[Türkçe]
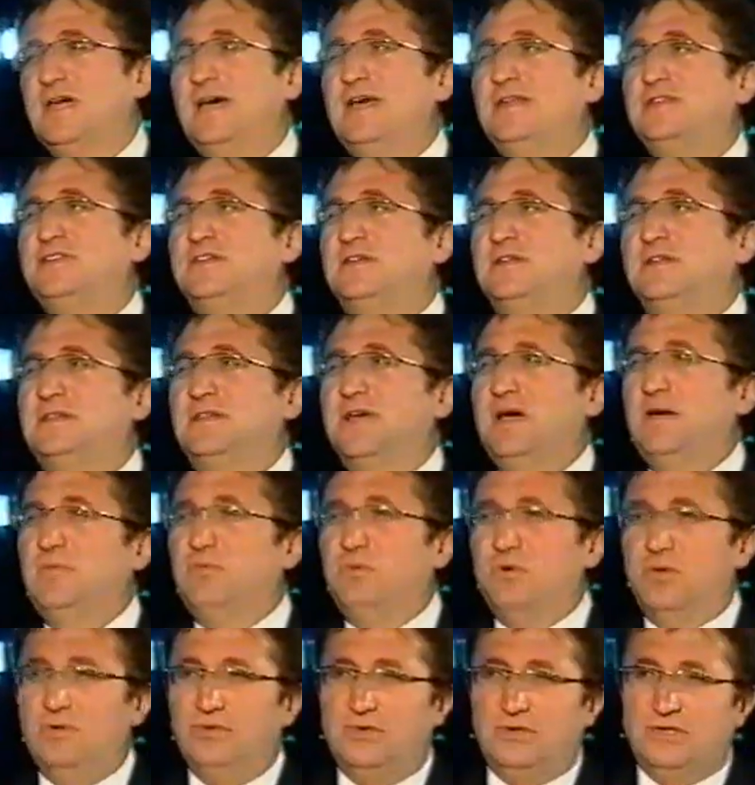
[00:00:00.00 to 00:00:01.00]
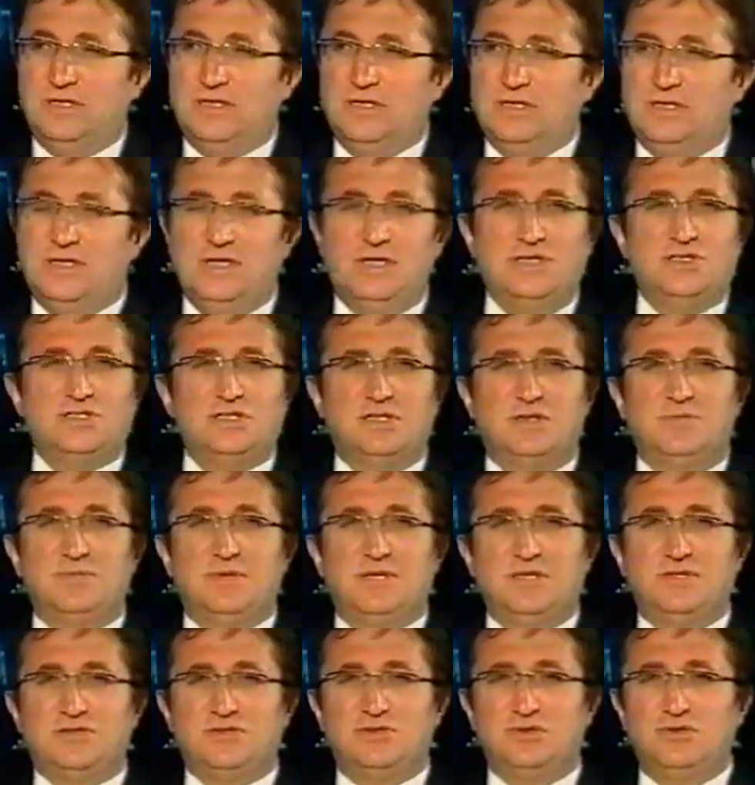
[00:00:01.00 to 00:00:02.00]
Gerçekten Bolvadin'i
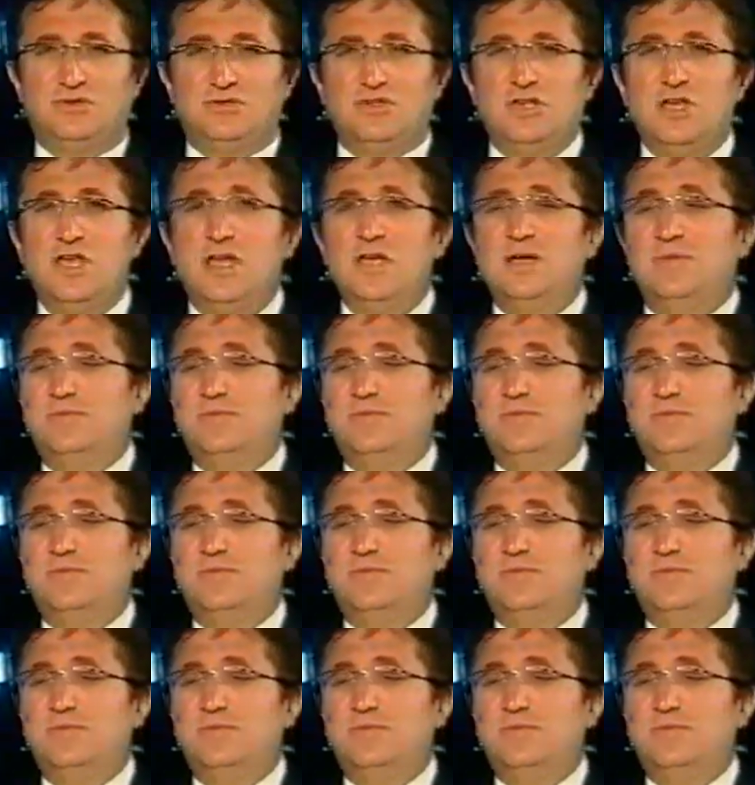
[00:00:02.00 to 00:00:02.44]
değiştirmek istiyoruz.